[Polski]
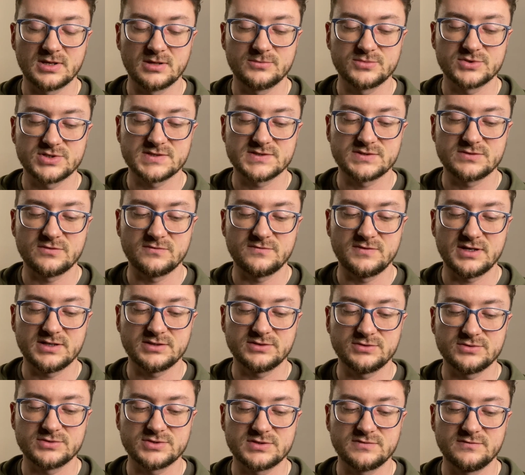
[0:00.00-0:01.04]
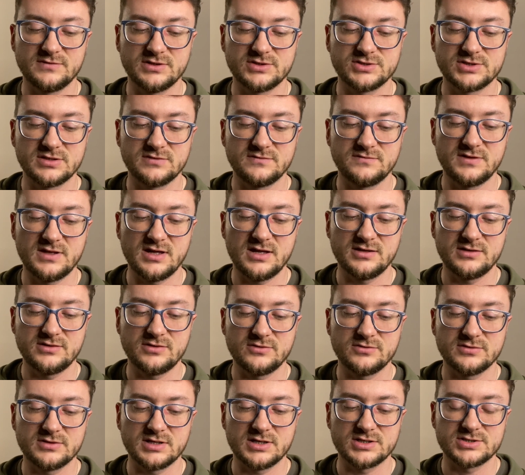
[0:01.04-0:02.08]
Przez to wartość waszej wiary
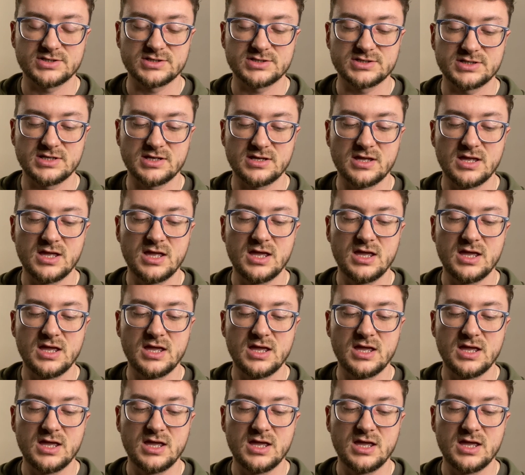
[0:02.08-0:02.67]
okaże się